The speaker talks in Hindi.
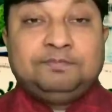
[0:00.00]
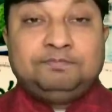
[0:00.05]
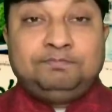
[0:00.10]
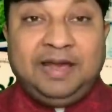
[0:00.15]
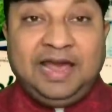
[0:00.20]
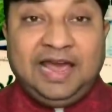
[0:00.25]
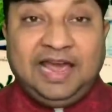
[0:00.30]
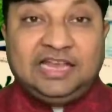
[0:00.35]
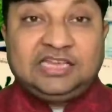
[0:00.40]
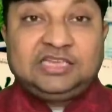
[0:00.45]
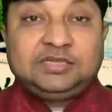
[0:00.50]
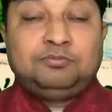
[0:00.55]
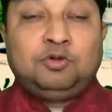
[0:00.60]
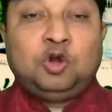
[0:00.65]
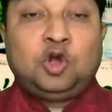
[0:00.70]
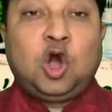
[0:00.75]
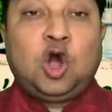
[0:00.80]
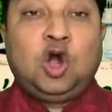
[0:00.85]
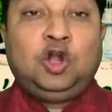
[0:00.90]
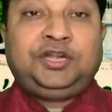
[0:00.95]
महज
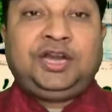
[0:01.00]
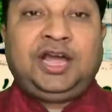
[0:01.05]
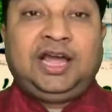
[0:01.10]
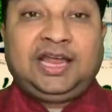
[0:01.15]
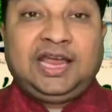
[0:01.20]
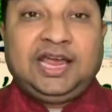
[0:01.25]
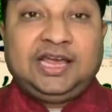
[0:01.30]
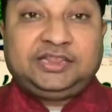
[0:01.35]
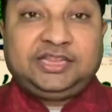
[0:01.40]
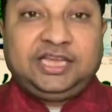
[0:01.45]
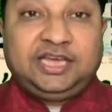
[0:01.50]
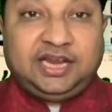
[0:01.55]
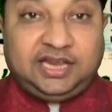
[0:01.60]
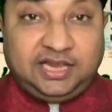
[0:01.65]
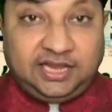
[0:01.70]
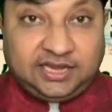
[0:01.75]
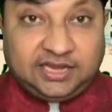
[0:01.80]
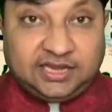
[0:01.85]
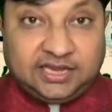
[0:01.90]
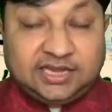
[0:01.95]
मुखौटा कहते
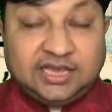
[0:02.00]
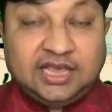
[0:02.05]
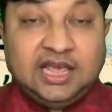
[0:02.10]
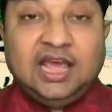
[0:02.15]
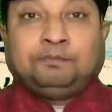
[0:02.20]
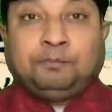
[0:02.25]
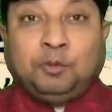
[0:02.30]
रहे हैं